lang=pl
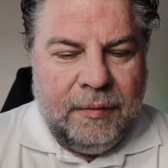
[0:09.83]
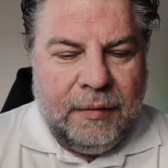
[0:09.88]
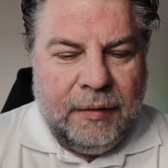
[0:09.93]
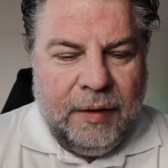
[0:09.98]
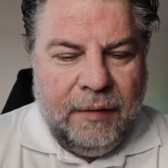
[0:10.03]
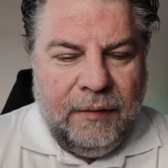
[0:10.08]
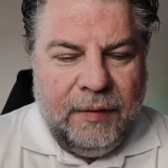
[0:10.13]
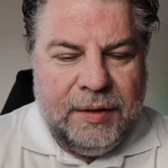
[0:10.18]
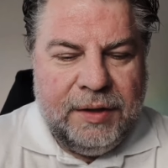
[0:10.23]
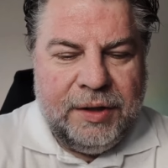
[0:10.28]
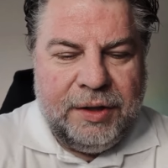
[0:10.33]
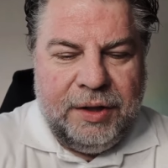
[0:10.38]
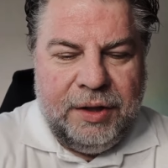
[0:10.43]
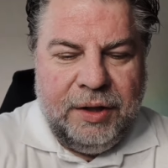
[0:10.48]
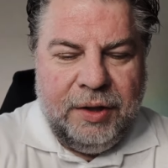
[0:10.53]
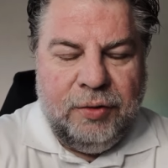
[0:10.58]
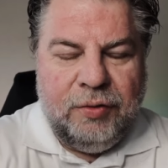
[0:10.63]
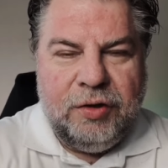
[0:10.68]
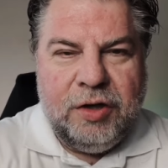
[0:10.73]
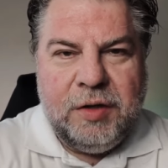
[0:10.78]
widzę, że
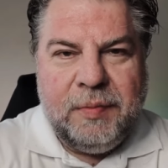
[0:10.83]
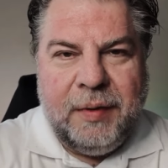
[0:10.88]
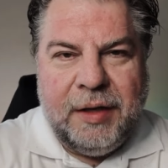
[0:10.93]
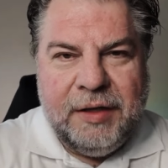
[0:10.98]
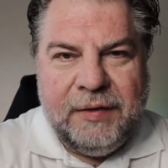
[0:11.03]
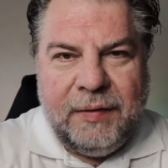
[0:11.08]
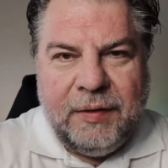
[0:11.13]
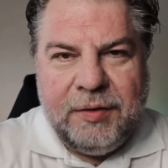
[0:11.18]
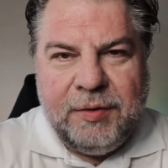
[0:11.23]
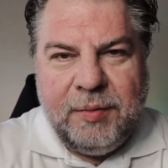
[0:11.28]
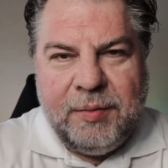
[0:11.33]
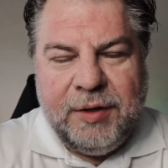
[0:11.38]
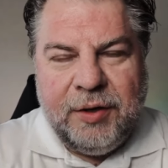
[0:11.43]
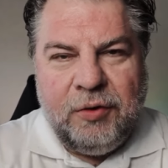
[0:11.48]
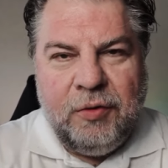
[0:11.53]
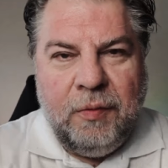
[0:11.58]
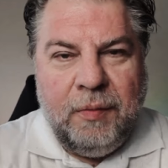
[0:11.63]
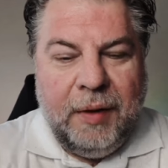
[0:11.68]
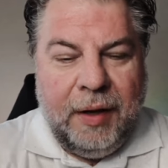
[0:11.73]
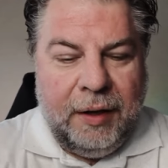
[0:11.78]
niektórzy z Państwa są
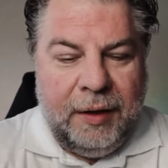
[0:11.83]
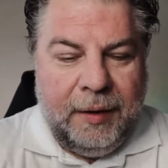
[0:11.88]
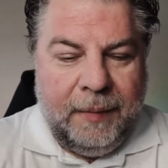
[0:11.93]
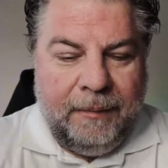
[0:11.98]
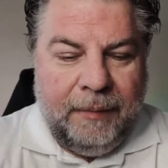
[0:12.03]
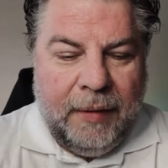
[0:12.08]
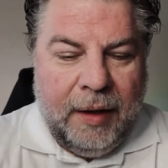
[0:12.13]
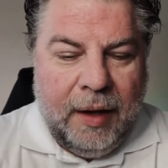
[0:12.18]
zagubieni.